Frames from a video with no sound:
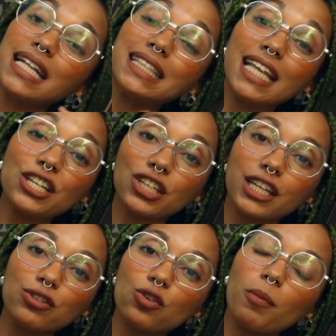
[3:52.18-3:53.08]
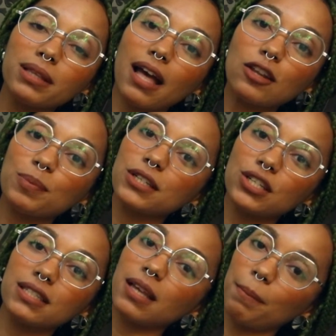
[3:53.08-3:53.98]
deixa aqui nos comentários pra
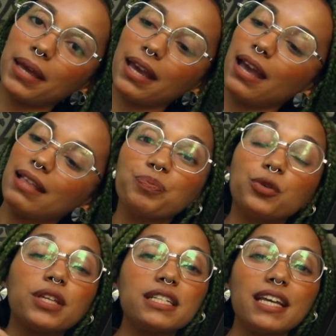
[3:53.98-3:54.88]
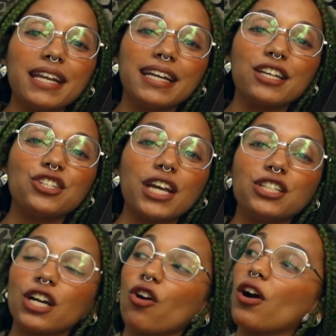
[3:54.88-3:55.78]
gente saber. O terceiro
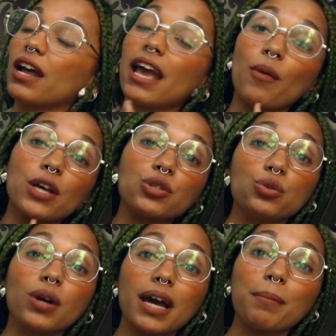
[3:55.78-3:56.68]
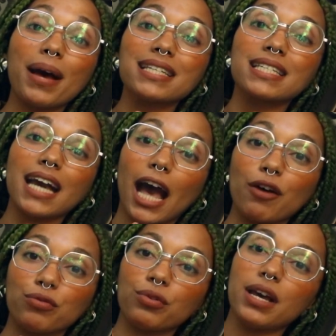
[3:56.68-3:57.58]
ingrediente agora é o açúcar
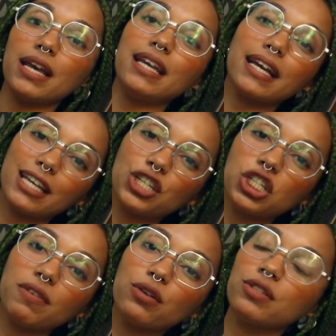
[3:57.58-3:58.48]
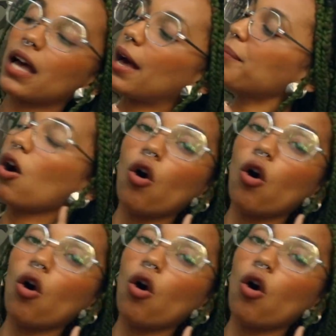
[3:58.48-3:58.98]
mascavo. E aqui a gente vai usar